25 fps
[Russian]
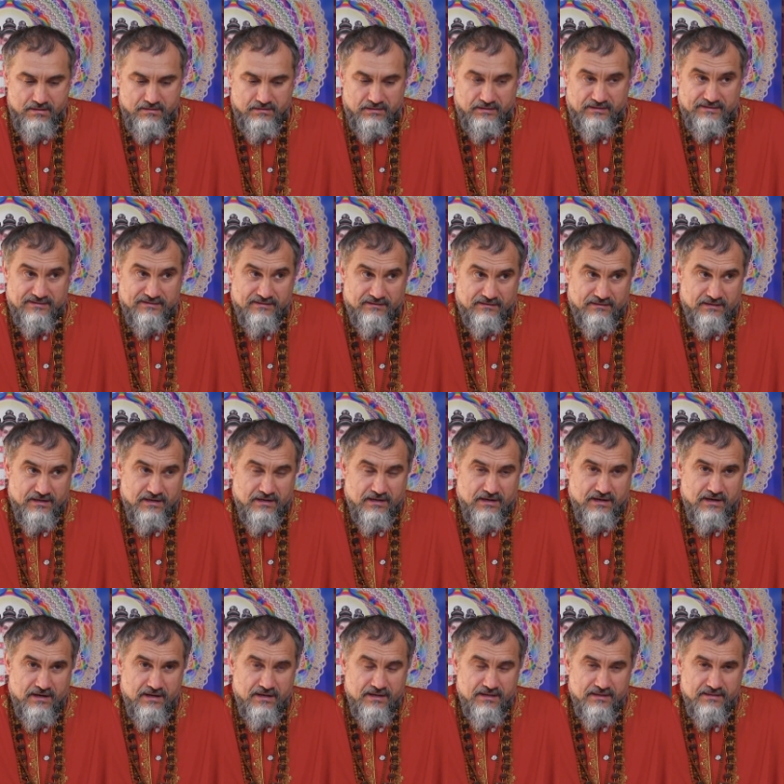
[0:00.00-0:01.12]
И
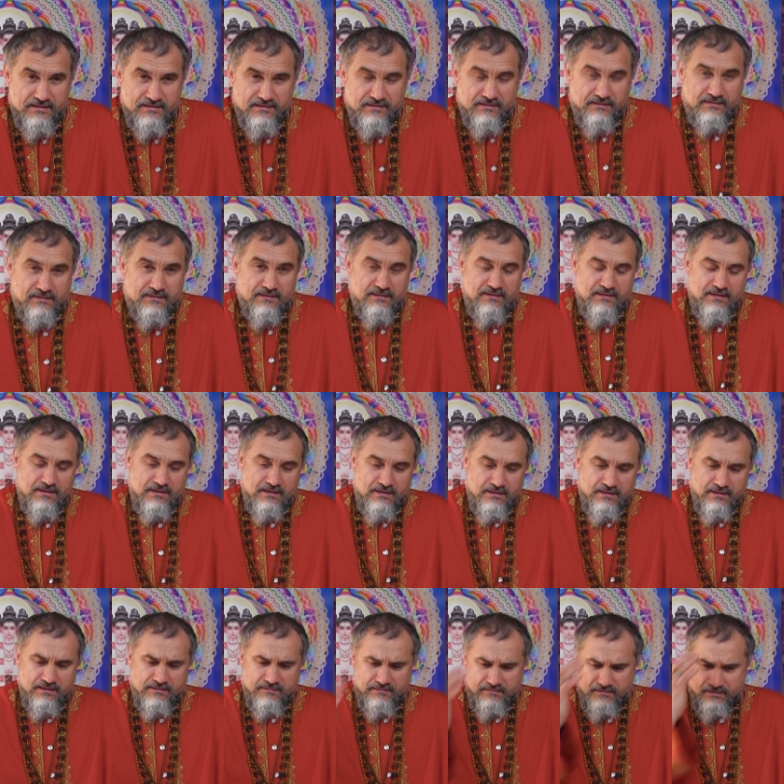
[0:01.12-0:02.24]
ситхакая,
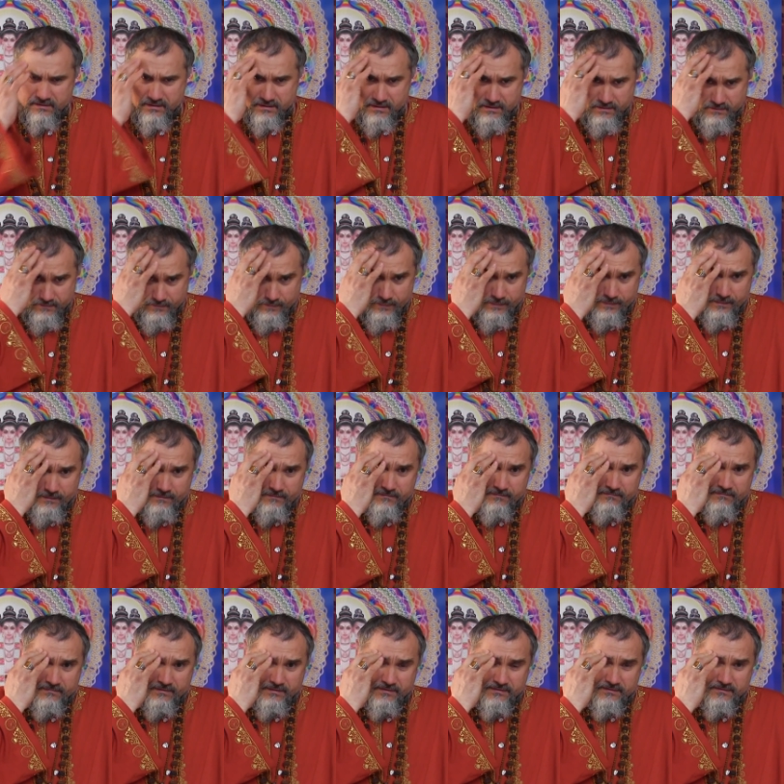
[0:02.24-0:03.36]
ситхадеха
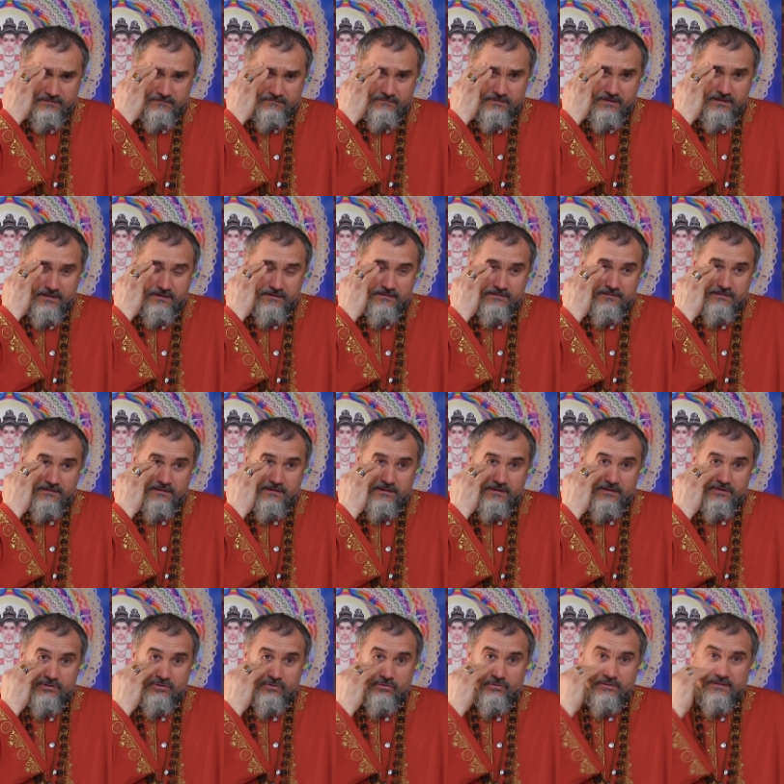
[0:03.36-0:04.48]
развивается
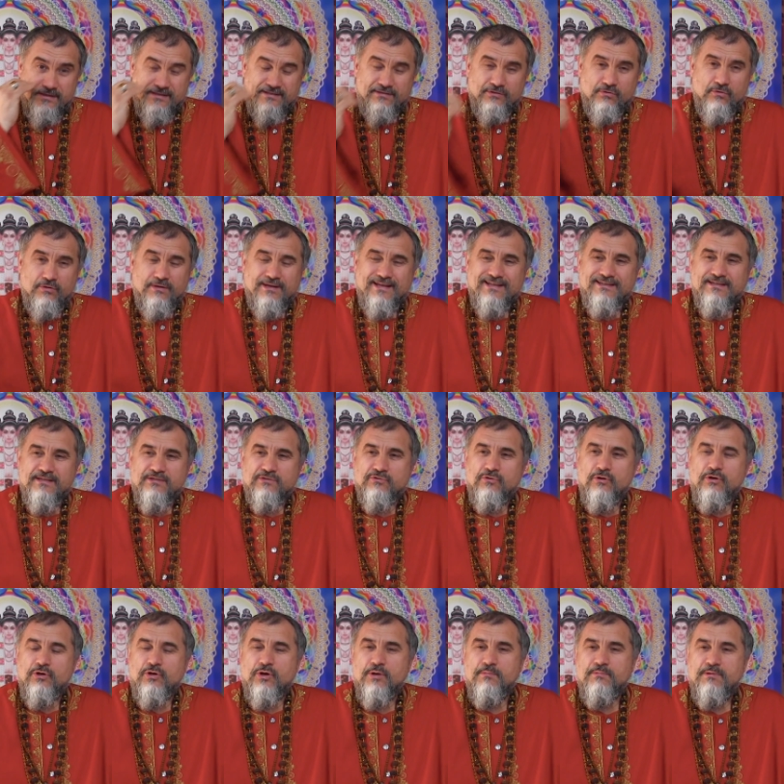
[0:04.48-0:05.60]
хорошо настолько,
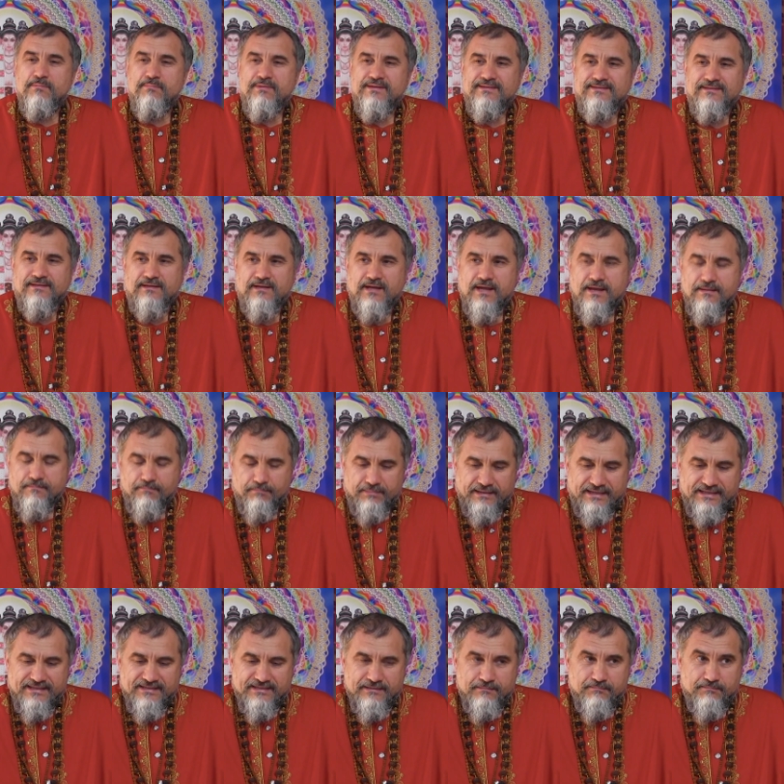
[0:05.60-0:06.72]
насколько мы постигаем
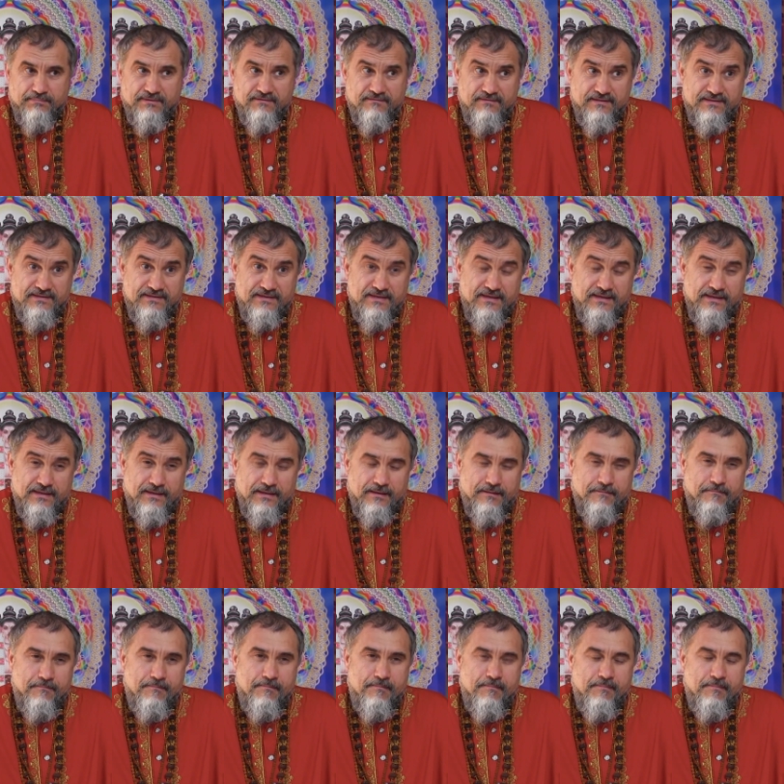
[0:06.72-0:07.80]
принцип поведения,